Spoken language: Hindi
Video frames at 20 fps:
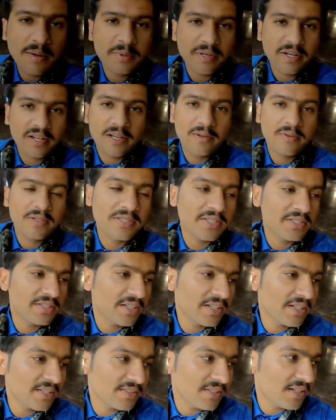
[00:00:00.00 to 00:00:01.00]
अब ये रेलवे
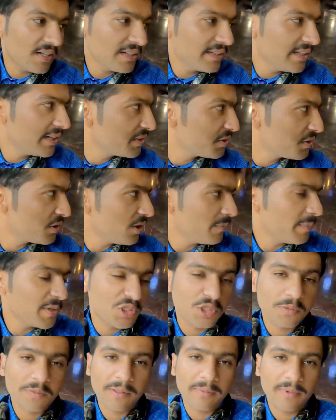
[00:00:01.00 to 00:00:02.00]
स्टेशन के साथ ही एक शॉप है
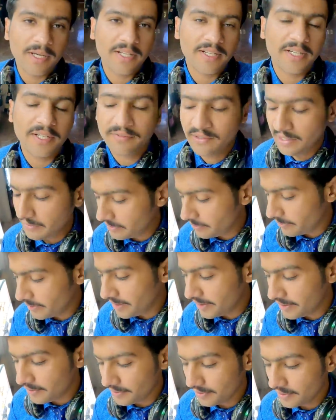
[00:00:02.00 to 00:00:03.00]
सुपर मार्केट वहाँ पर
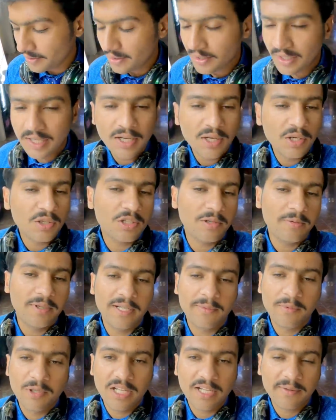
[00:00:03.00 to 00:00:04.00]
मैं आया हूँ उनको
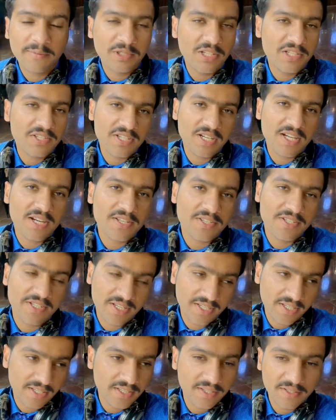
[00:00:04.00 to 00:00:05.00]
मैंने बोला कि मुझे चार
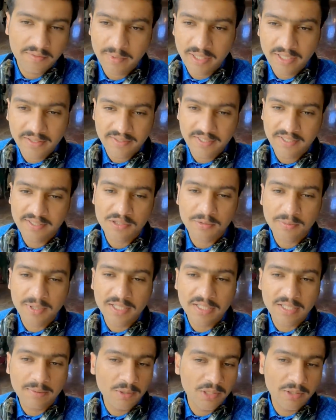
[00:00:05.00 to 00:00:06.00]
चाहिए मैंने तीस तो
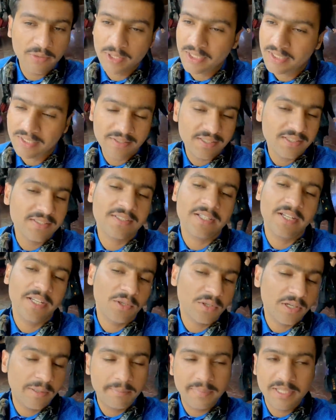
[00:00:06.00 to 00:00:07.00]
मान का बोला वो कि तीस का
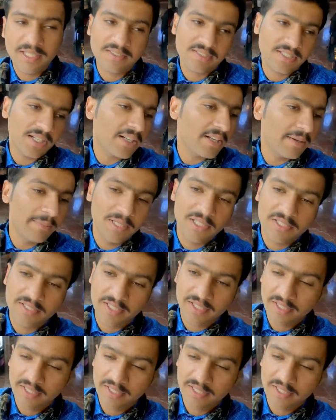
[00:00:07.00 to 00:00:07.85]
नहीं होगा बीस तक का मिल